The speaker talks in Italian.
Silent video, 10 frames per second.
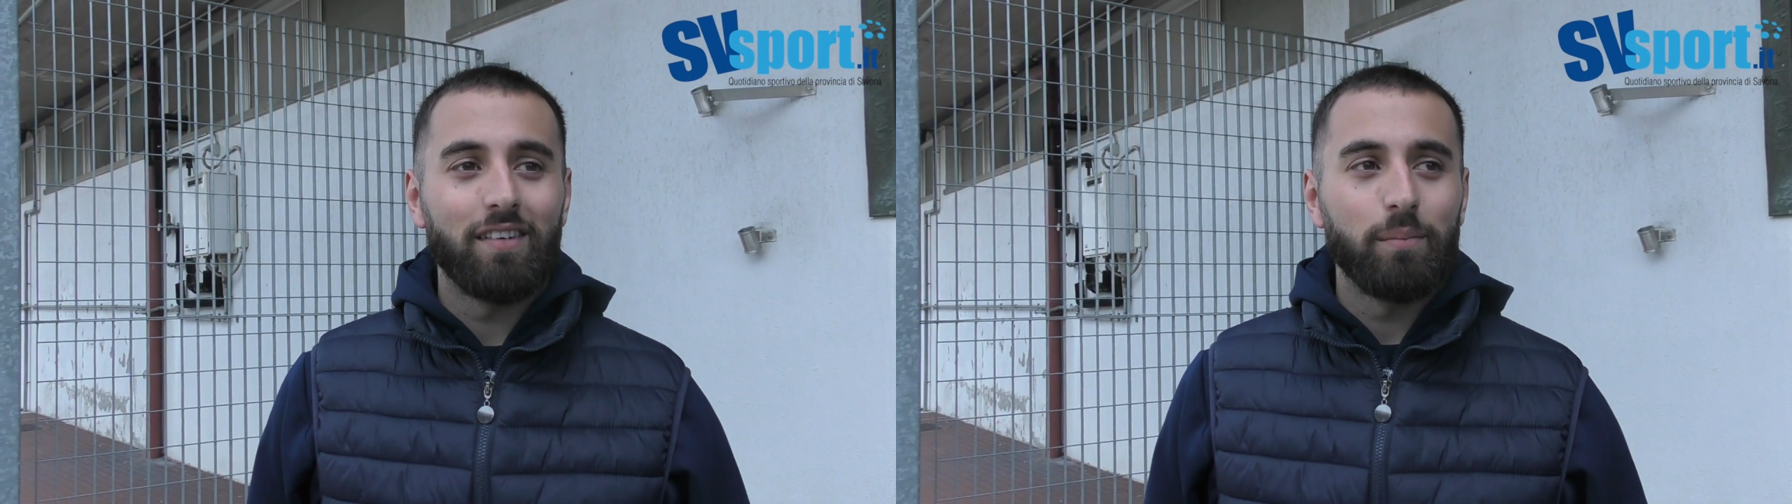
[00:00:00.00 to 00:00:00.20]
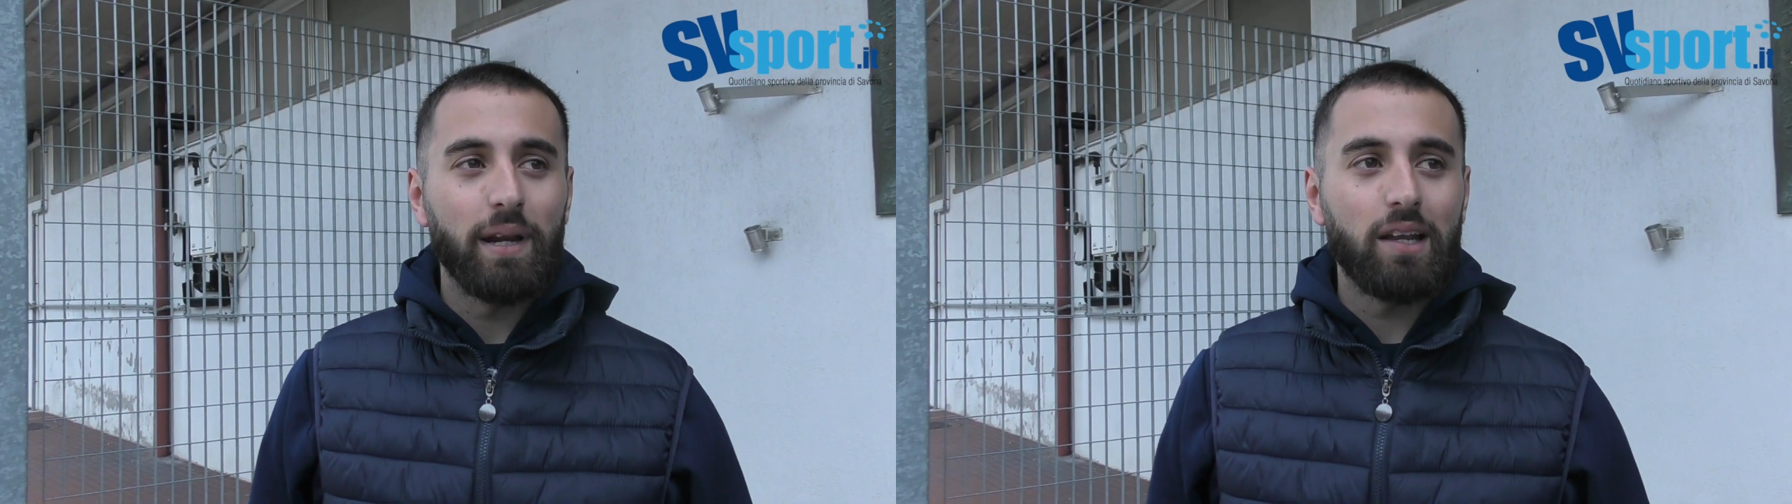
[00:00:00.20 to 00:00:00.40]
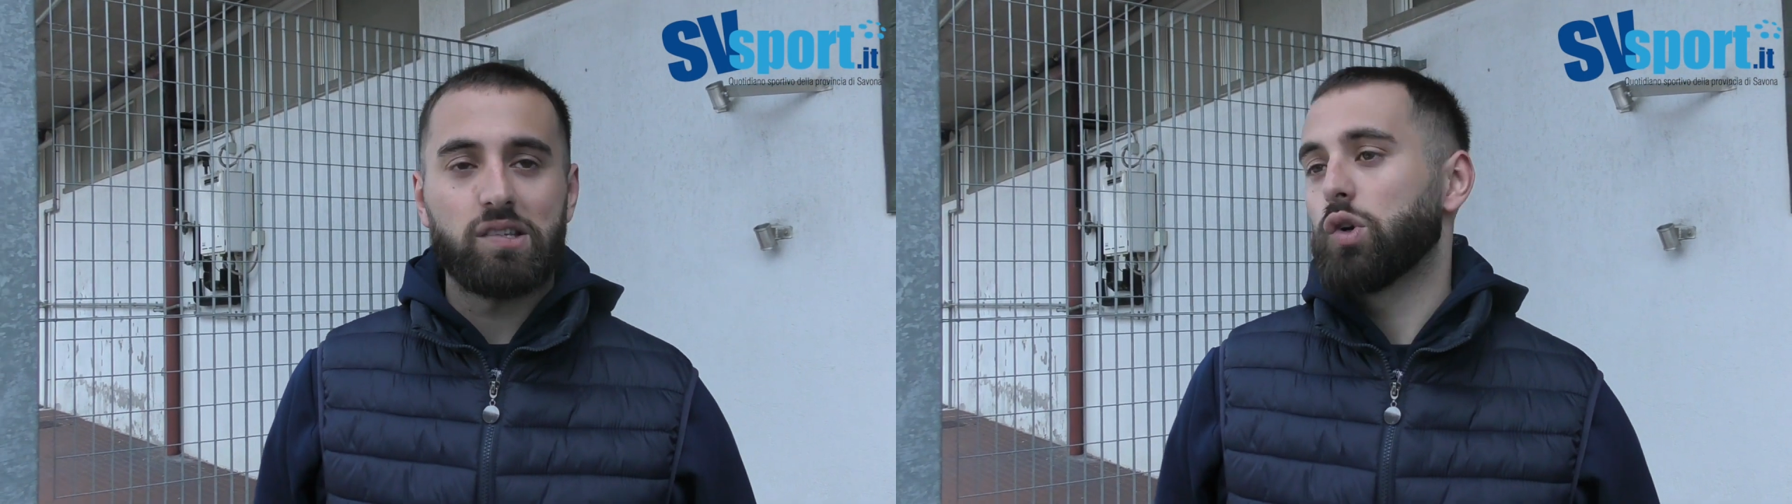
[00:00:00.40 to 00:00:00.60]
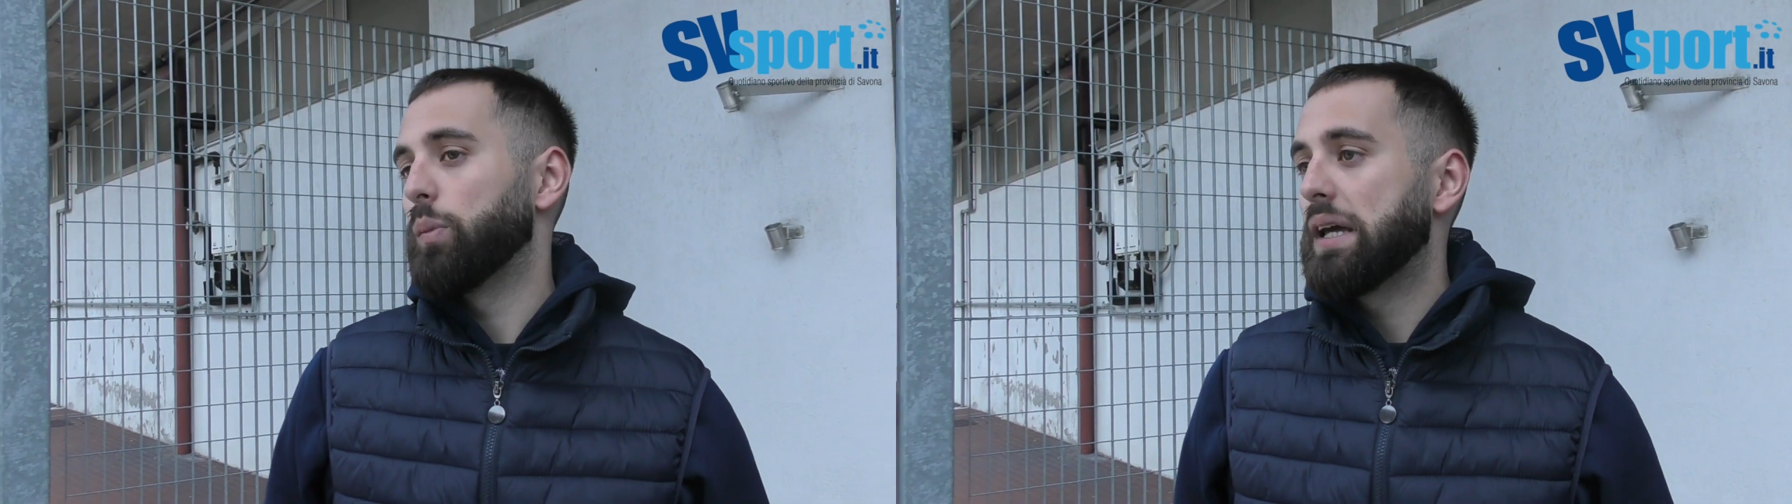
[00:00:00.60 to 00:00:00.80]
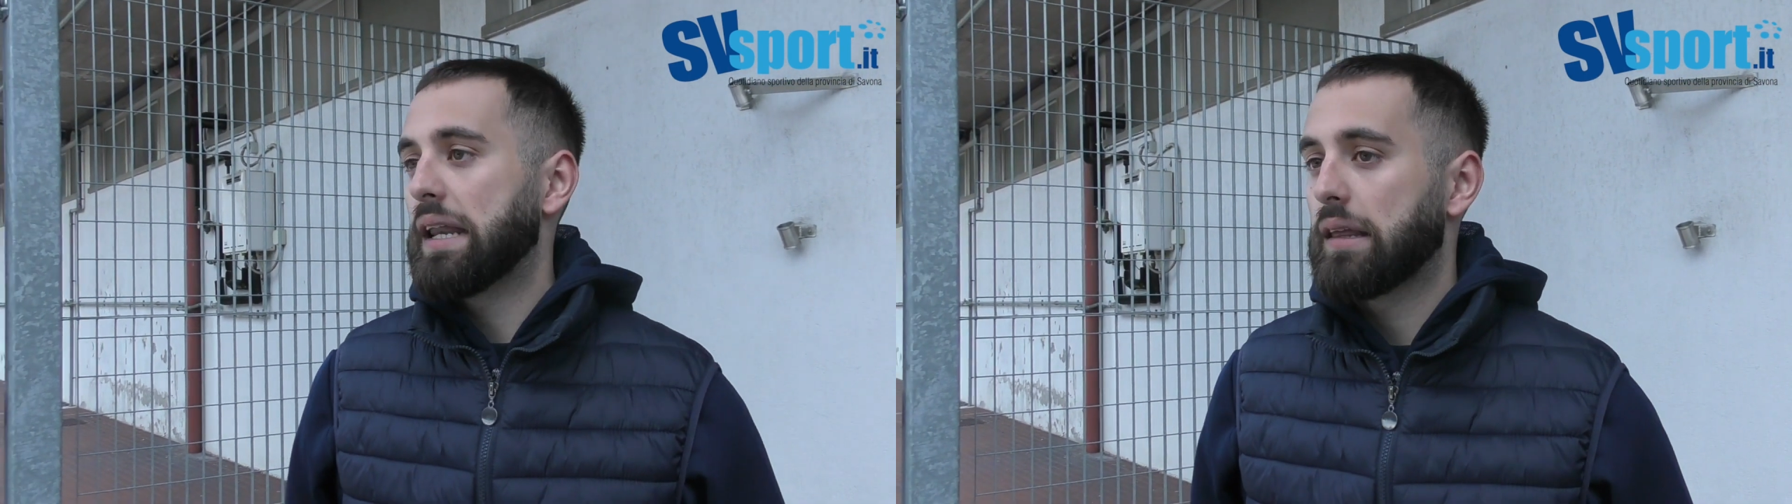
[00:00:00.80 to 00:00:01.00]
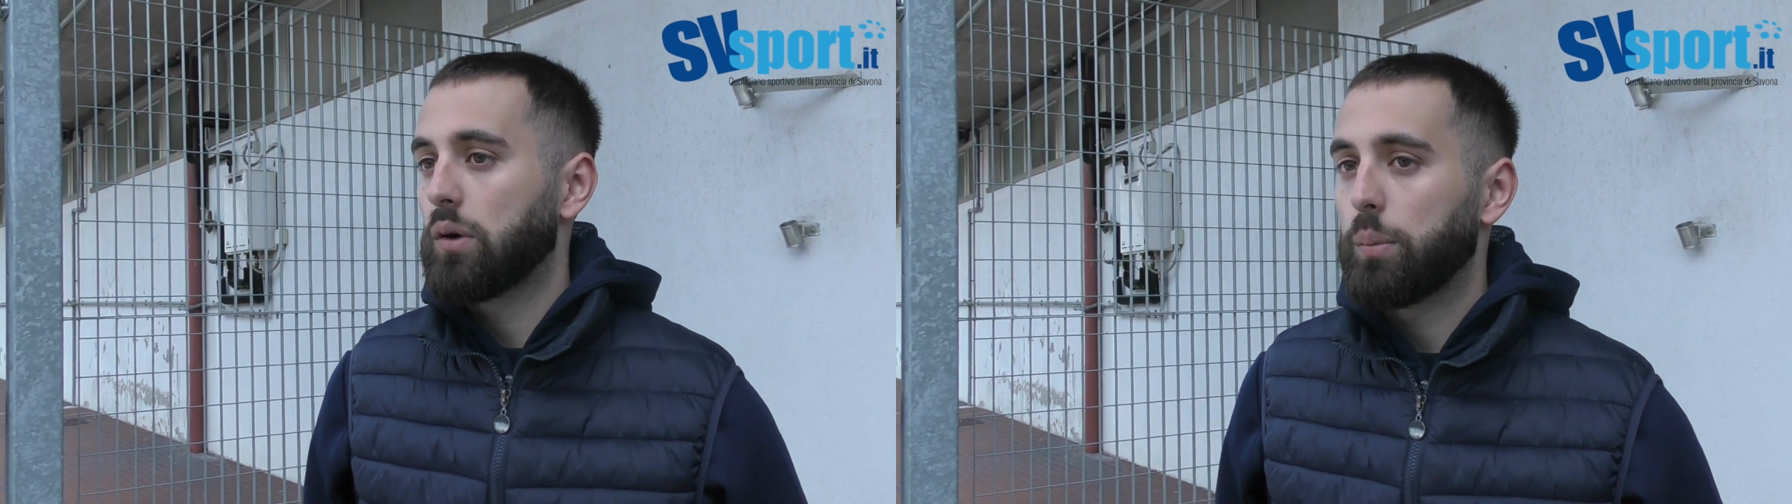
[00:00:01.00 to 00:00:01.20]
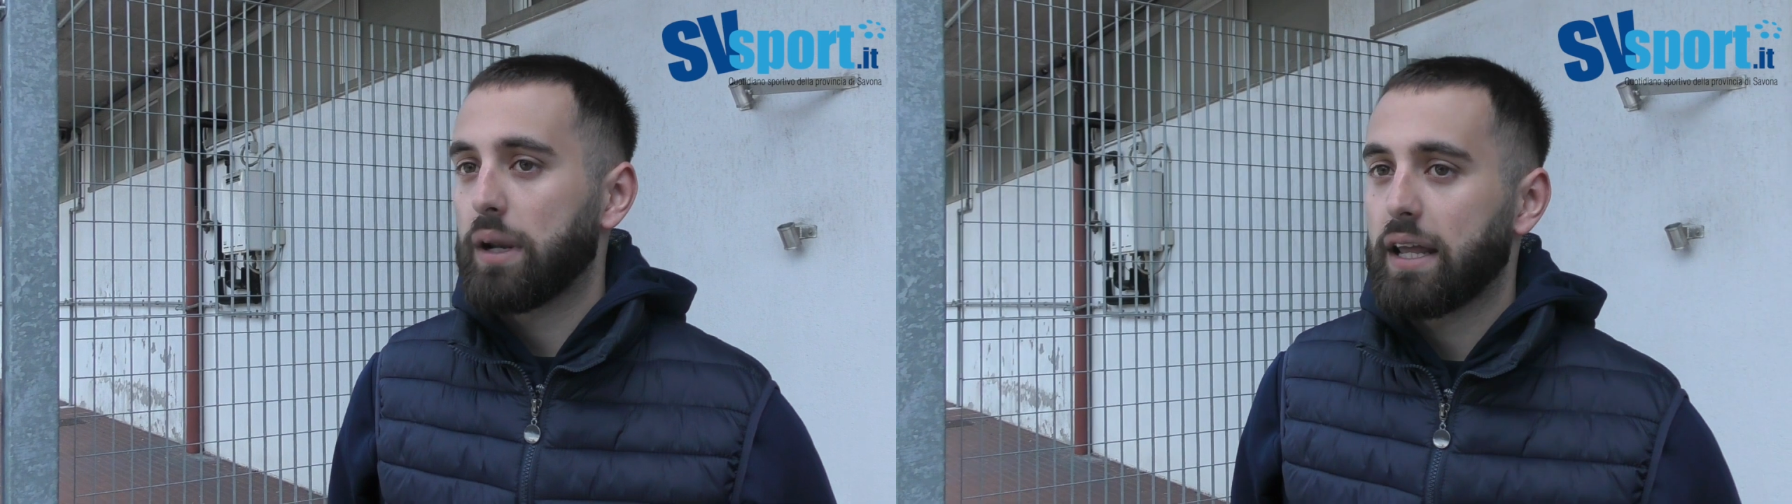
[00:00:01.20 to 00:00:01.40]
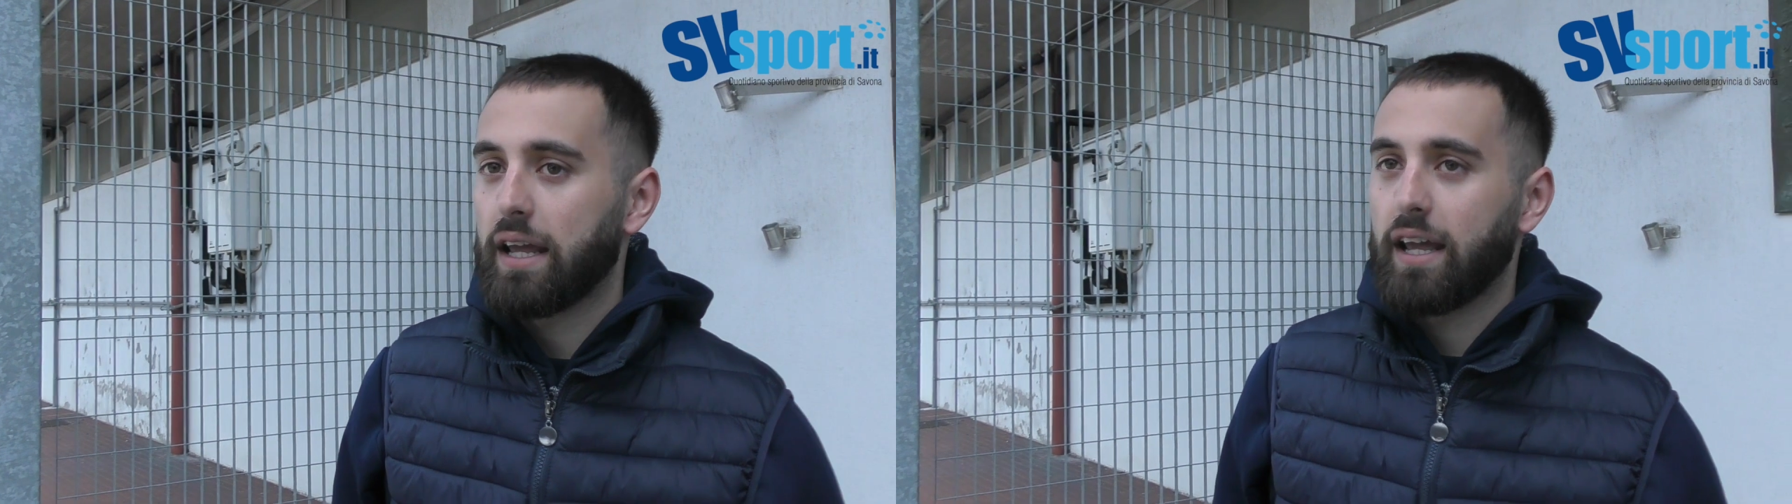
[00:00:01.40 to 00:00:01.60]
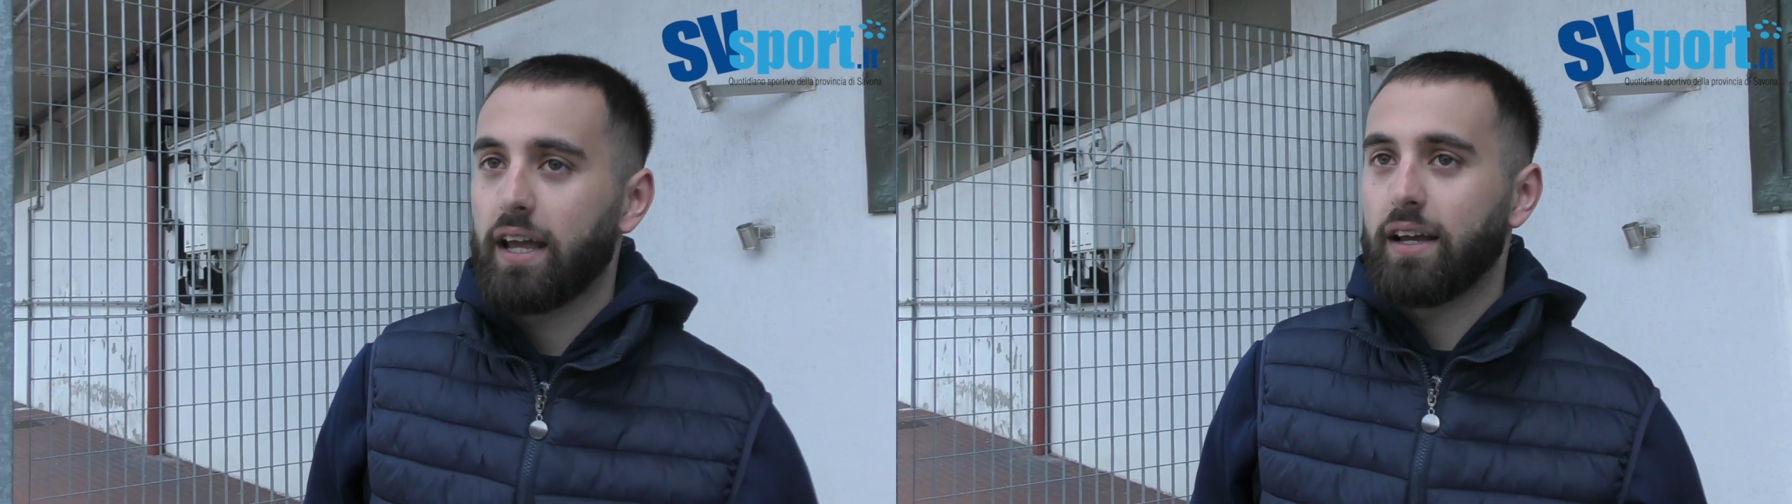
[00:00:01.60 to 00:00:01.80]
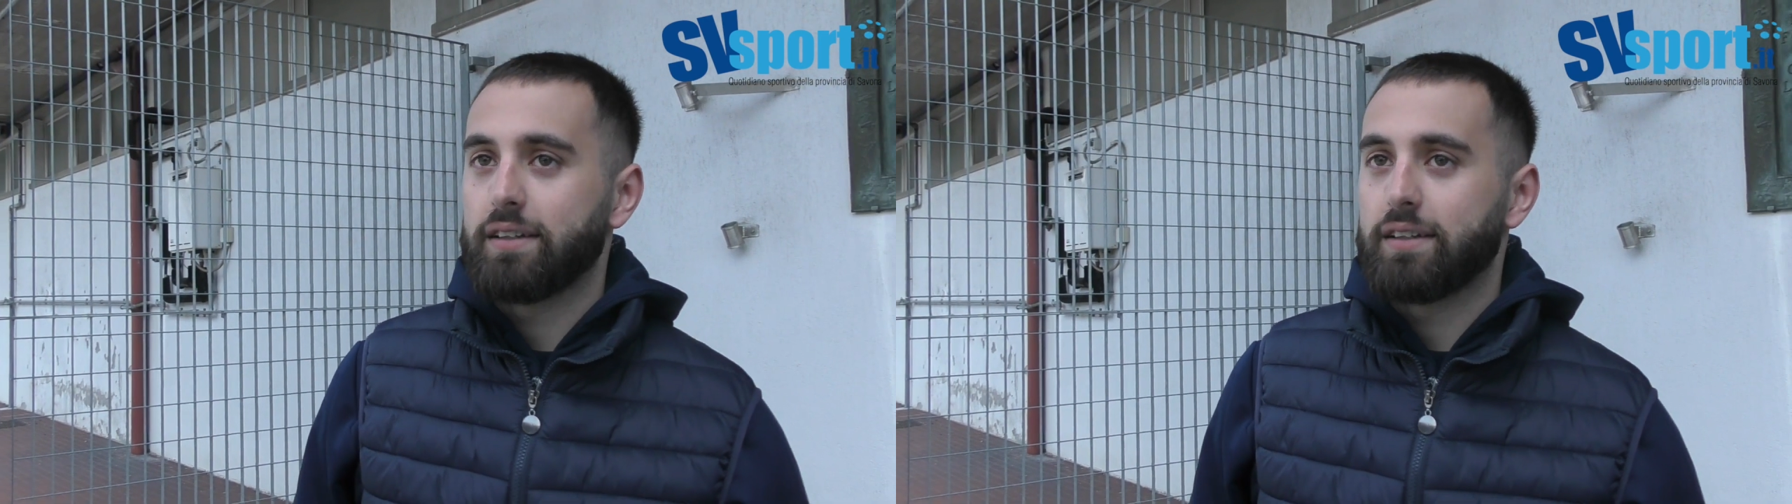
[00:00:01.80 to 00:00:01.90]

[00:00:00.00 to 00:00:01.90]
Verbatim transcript: perché se lo meritano e perché